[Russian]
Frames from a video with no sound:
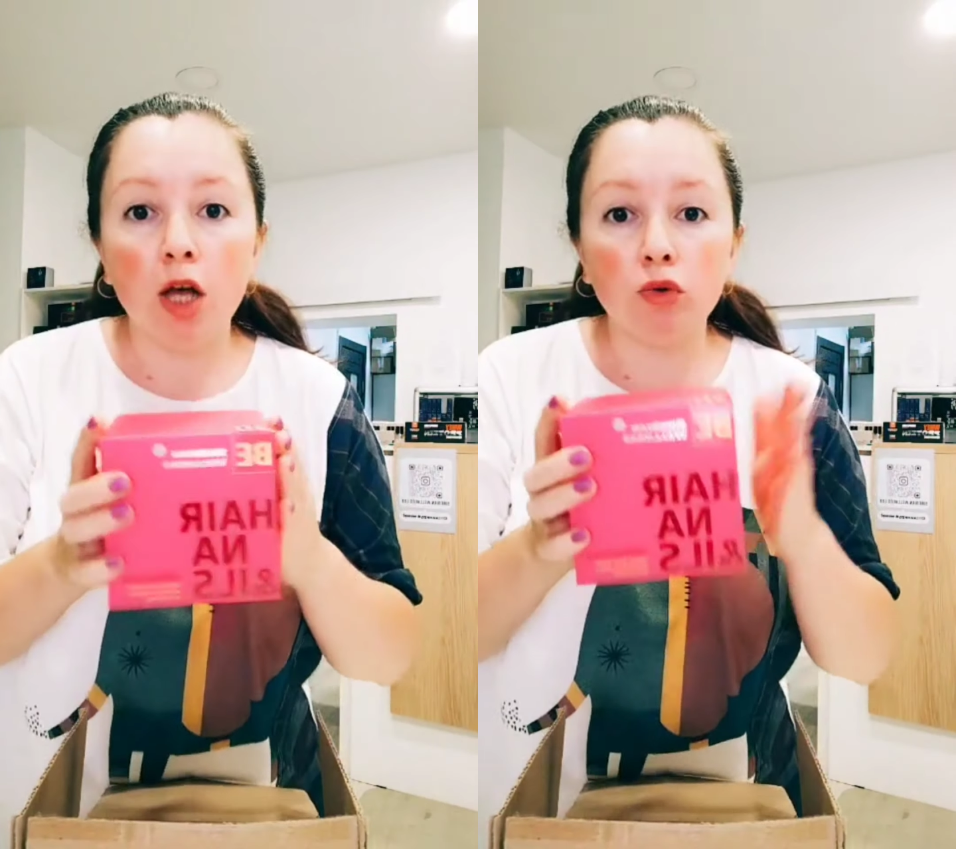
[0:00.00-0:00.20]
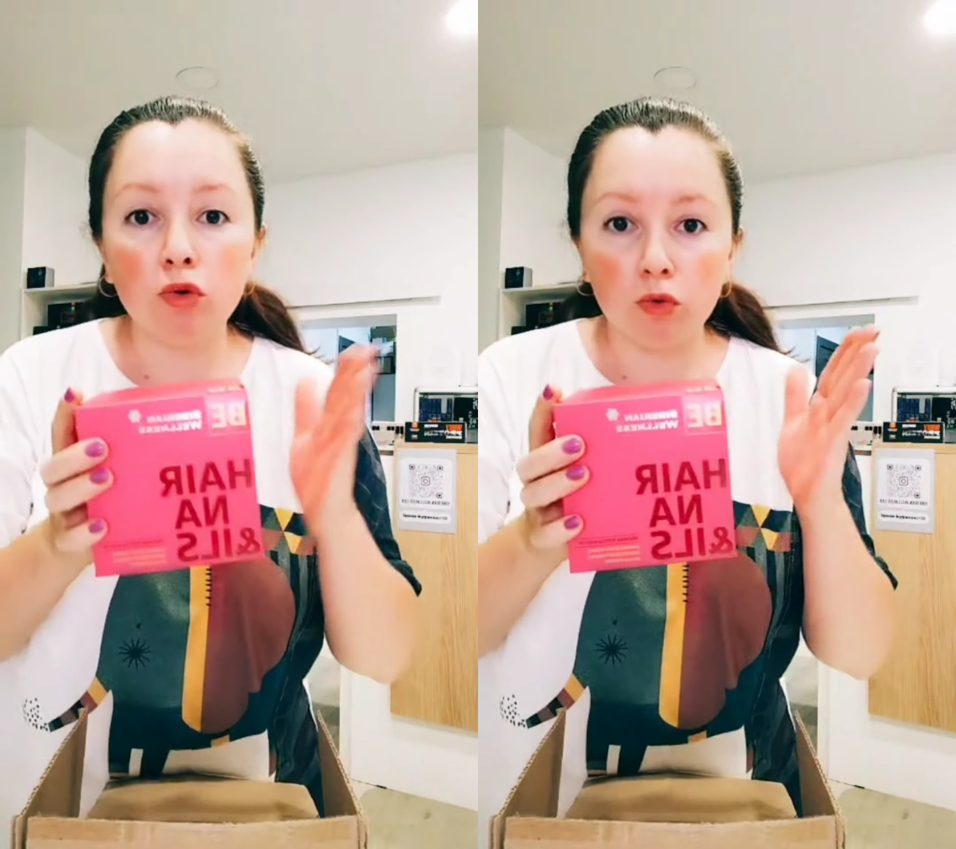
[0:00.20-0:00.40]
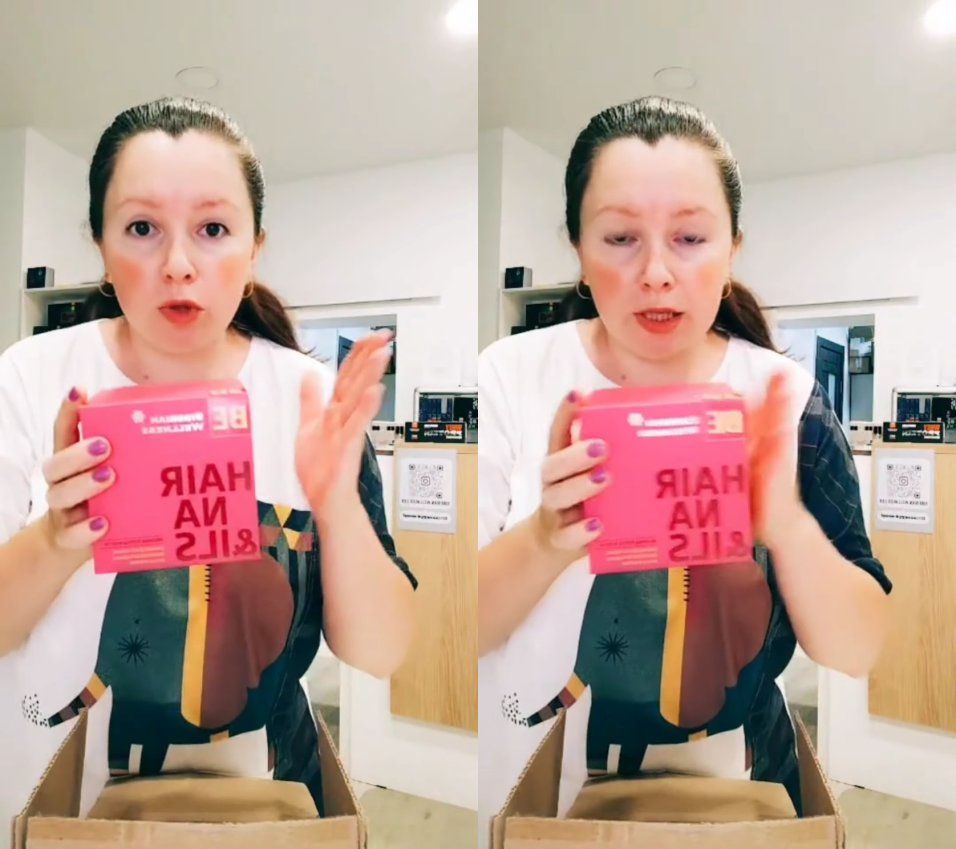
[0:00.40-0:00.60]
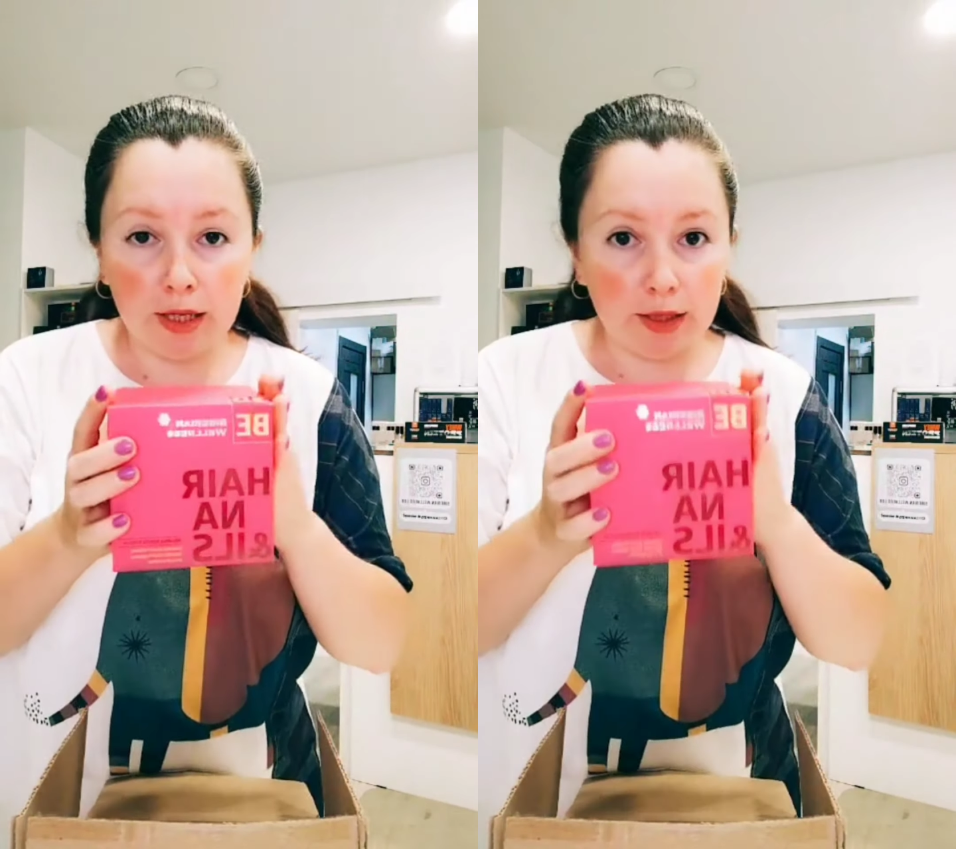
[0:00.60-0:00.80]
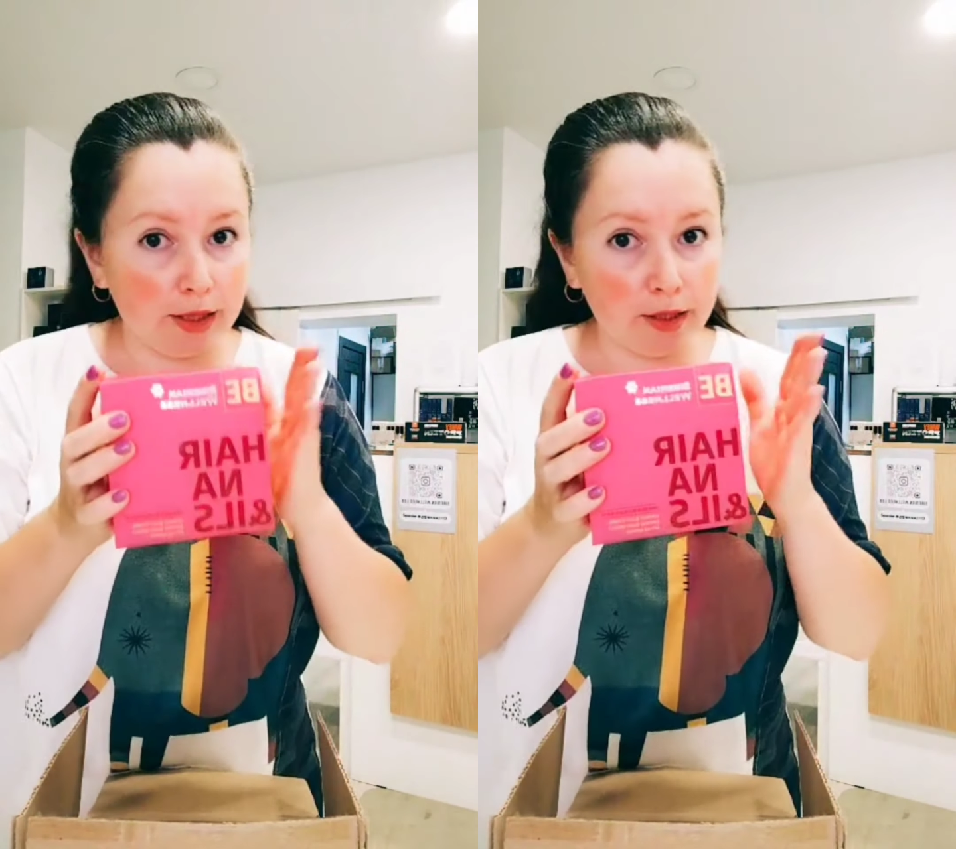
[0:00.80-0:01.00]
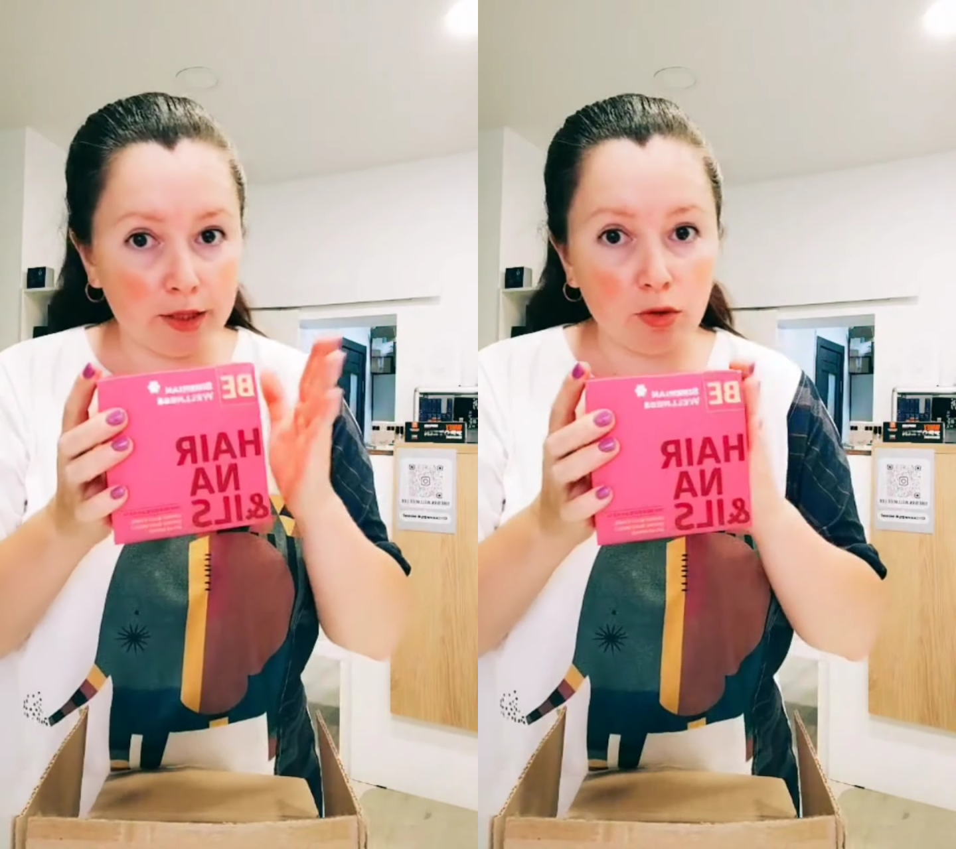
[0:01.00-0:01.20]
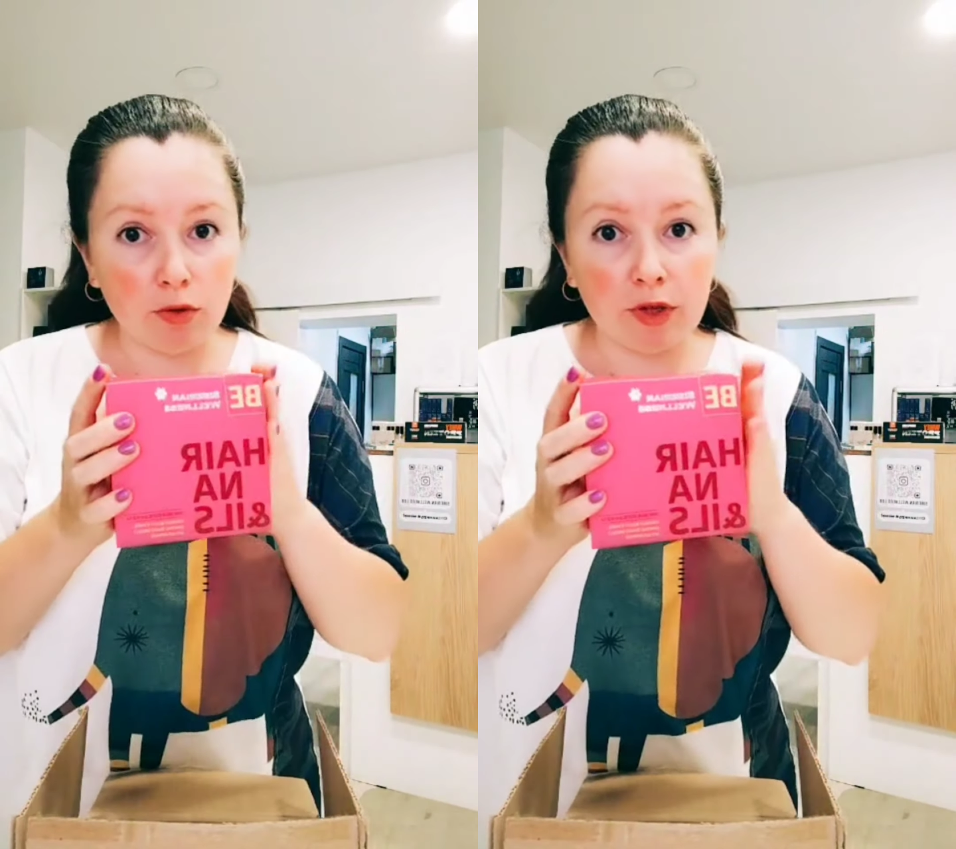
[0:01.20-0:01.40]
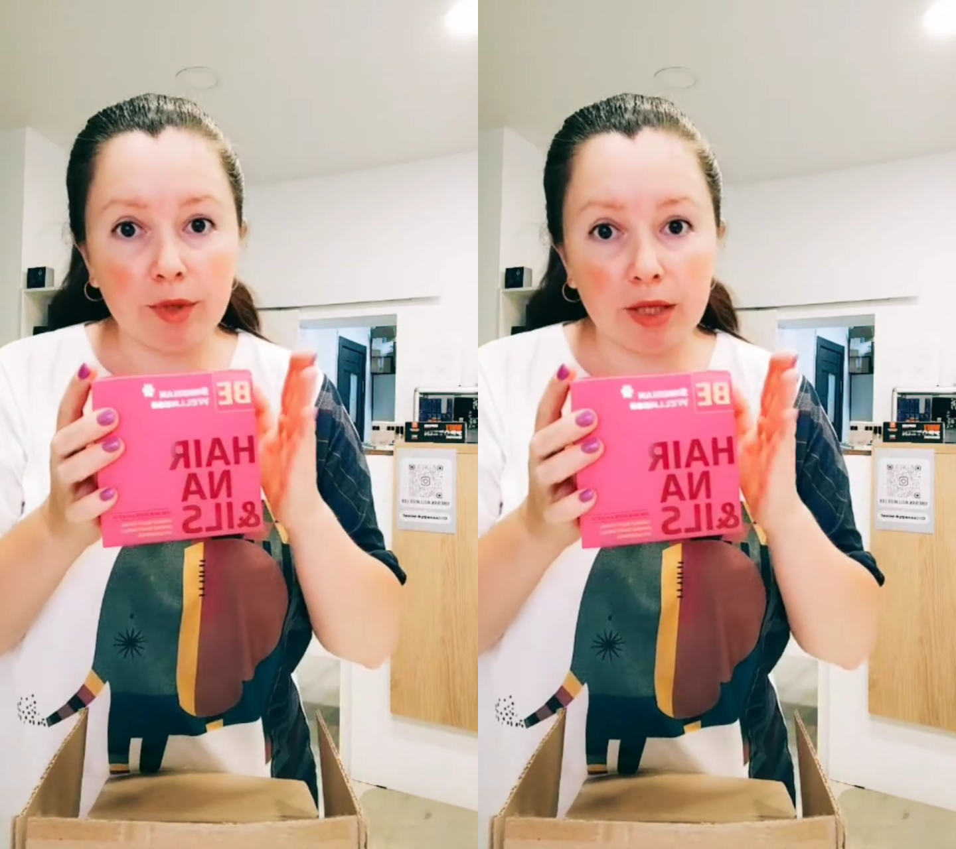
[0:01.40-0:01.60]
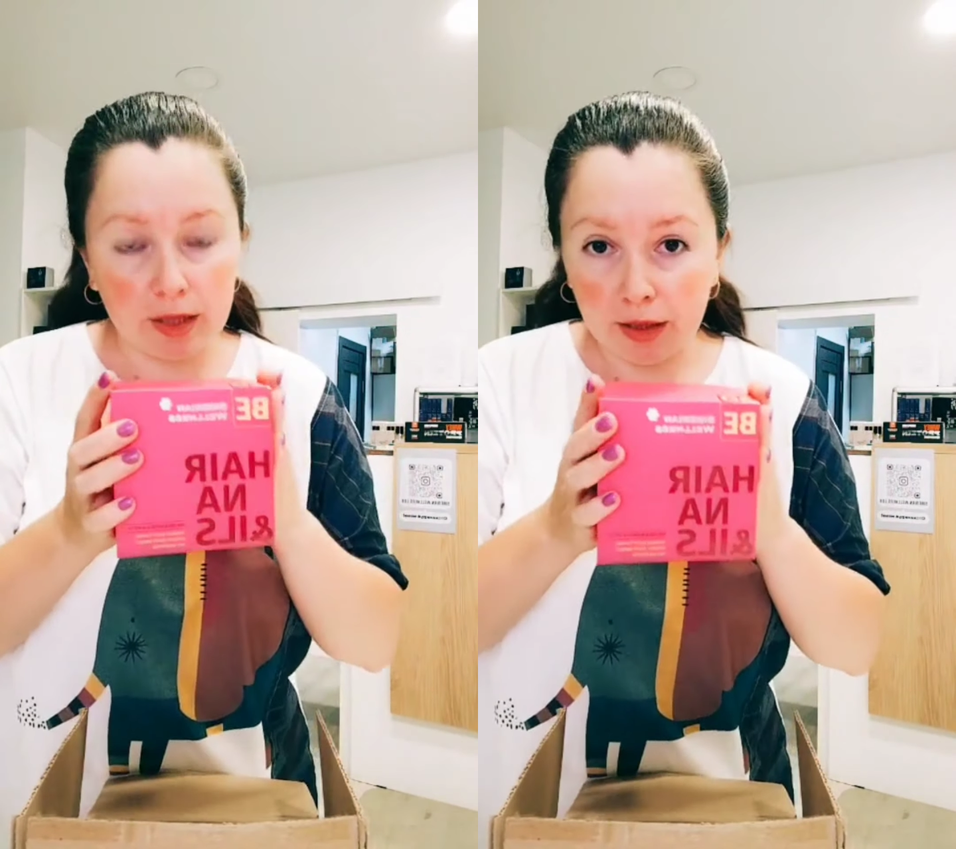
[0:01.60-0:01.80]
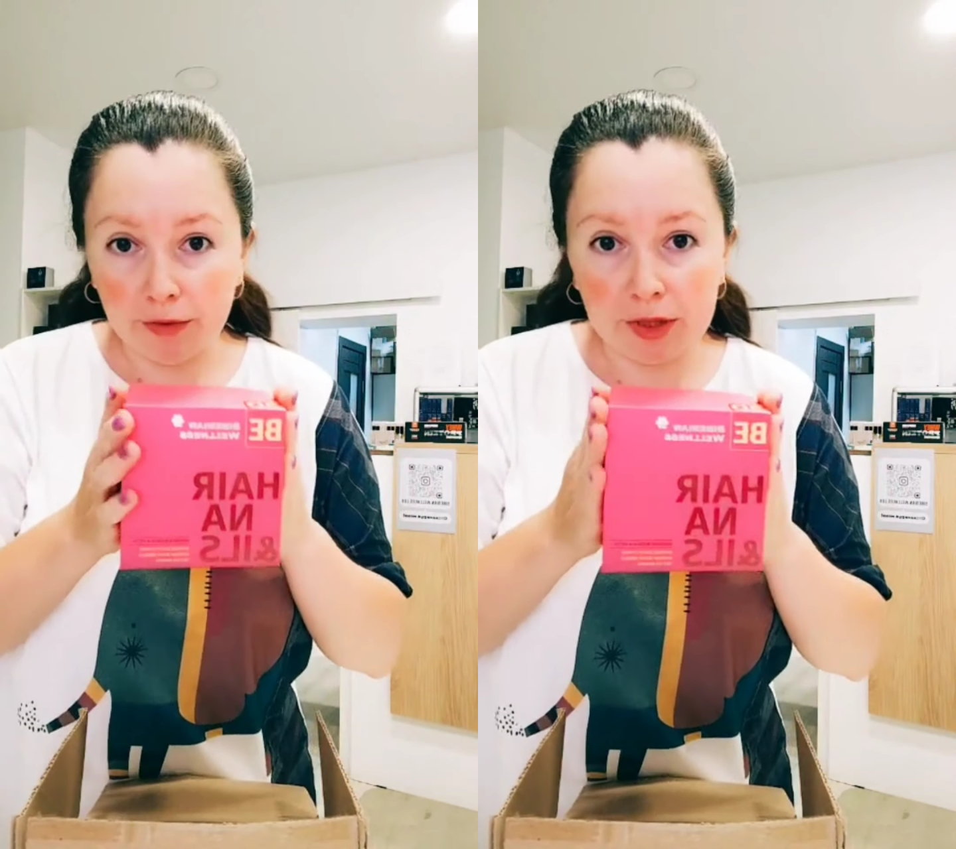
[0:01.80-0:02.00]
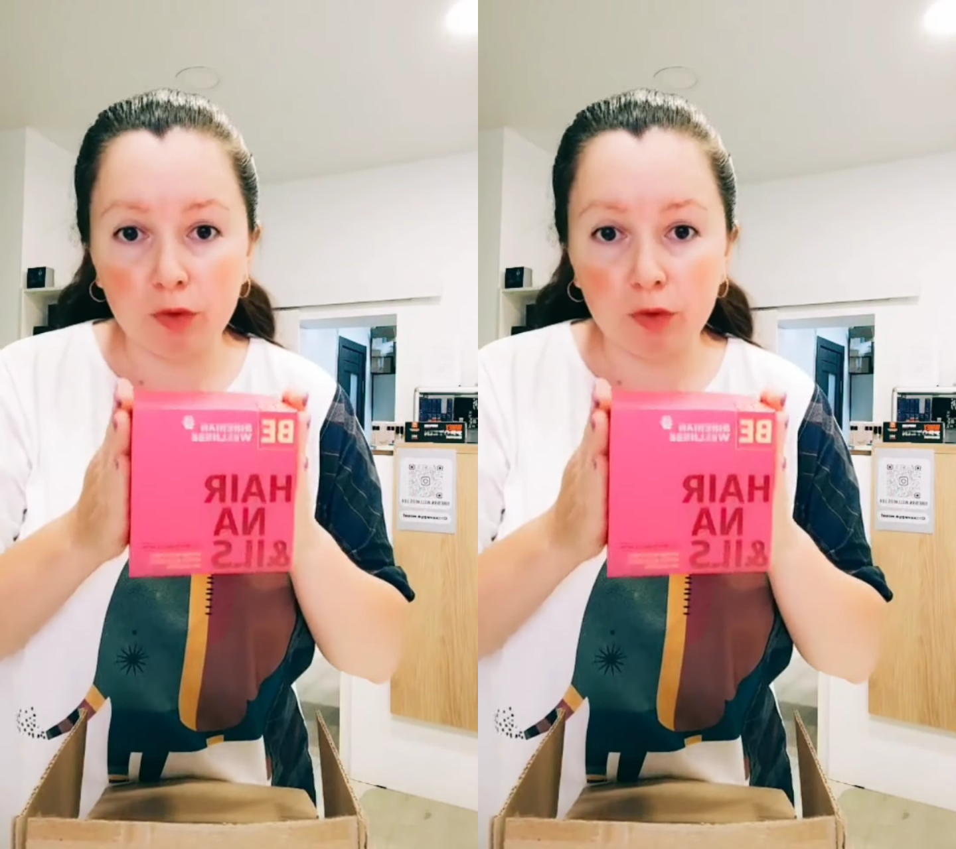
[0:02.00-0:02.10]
Тут усиленная дозировка минералов,